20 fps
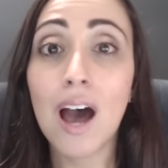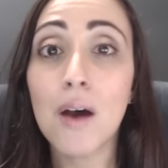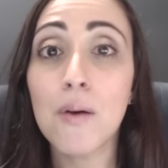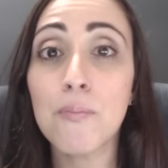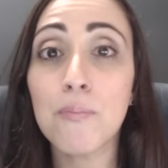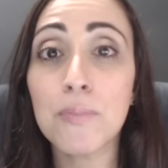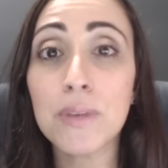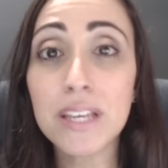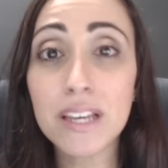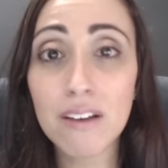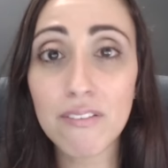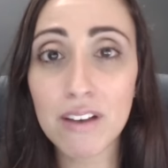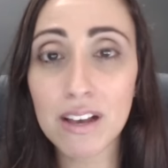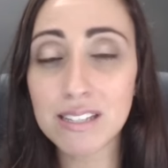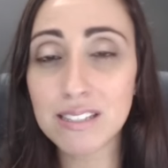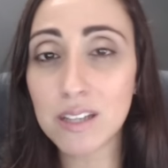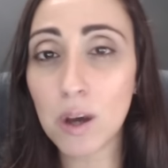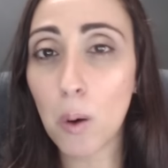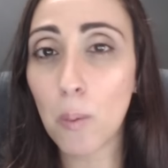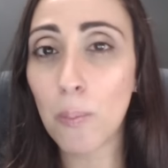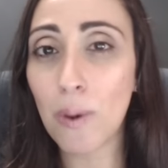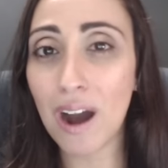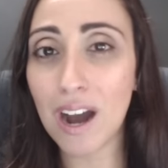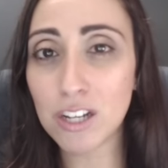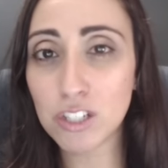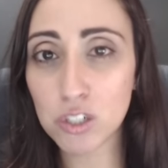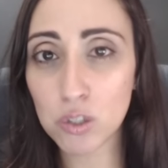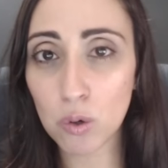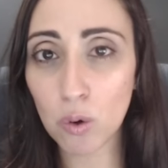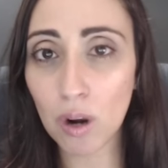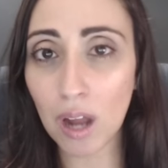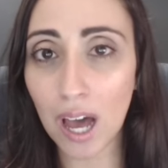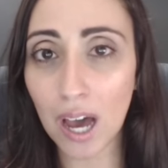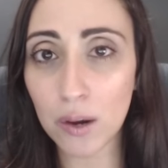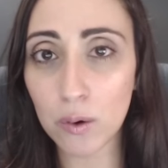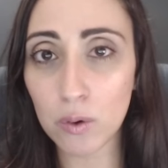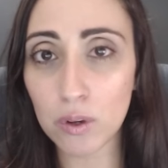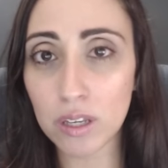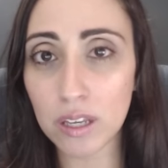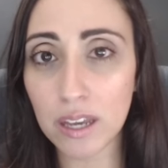Minha versão
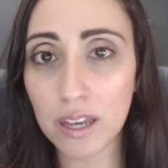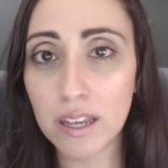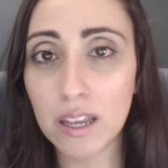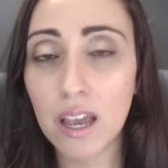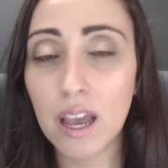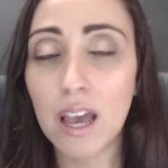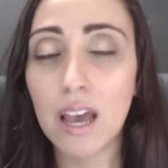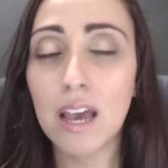particular, ok?